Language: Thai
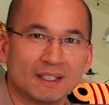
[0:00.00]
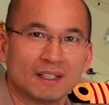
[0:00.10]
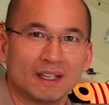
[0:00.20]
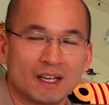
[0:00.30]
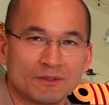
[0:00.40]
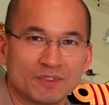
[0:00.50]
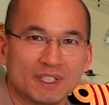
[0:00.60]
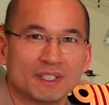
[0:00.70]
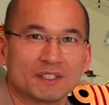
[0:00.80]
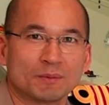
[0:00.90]
และฝี
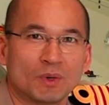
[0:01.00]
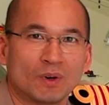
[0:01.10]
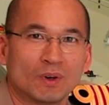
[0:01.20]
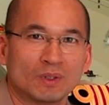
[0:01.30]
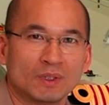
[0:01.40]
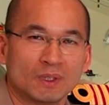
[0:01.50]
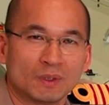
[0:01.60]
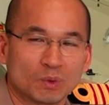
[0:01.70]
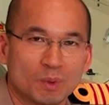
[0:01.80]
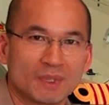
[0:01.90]
ในสมอง
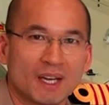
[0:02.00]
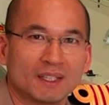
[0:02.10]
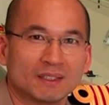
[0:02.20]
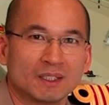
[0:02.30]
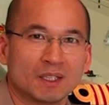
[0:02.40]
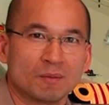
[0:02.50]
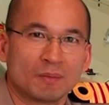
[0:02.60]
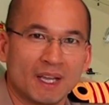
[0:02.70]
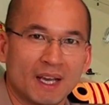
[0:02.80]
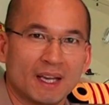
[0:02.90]
รวมทั้ง
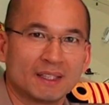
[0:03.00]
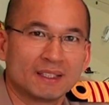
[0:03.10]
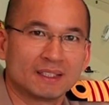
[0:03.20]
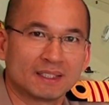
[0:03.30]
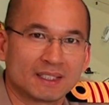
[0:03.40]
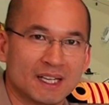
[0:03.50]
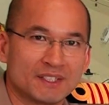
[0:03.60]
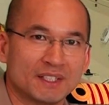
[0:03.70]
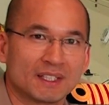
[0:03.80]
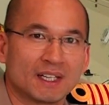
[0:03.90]
แผลที่เกิดการ
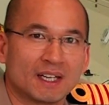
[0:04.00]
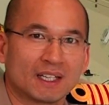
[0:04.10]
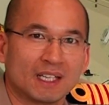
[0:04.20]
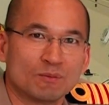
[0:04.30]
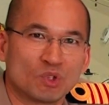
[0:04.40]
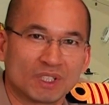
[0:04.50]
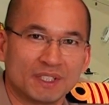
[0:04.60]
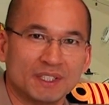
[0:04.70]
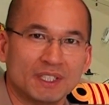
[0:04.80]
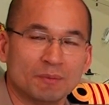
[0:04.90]
ฉีกขาดและบทข
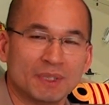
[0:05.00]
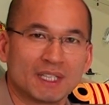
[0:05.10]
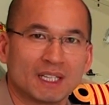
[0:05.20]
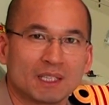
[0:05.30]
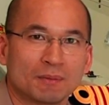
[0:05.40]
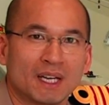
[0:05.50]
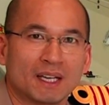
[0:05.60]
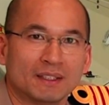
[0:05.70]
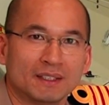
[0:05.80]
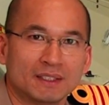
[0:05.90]
ยี้มีการทำลา
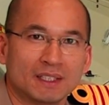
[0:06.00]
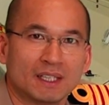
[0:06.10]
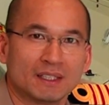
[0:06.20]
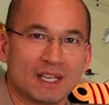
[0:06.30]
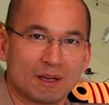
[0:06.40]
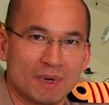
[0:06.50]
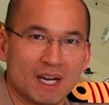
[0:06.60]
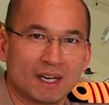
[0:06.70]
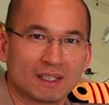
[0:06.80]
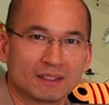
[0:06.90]
ยเนื้อเยื่ออย่าง
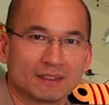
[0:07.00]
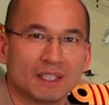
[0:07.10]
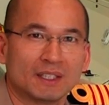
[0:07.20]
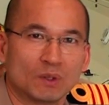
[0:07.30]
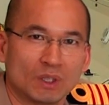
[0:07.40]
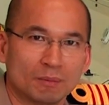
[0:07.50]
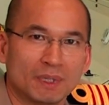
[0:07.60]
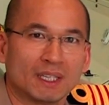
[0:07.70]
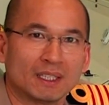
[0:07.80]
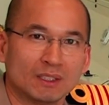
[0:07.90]
มาก เช่นโดนระ
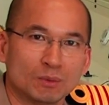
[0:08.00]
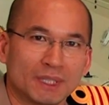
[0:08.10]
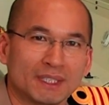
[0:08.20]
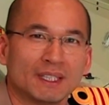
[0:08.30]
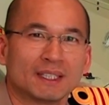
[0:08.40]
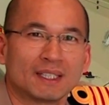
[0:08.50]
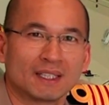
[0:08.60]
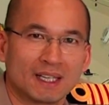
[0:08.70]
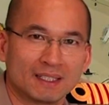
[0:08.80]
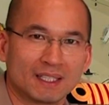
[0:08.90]
เบิดหรืออุบัติเหตุทา
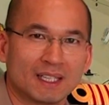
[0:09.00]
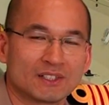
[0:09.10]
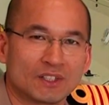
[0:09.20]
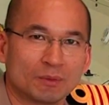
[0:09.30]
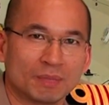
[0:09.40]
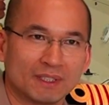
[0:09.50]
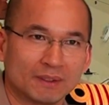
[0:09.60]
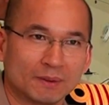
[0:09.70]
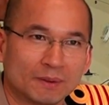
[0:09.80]
งการจราจรเป็นต้น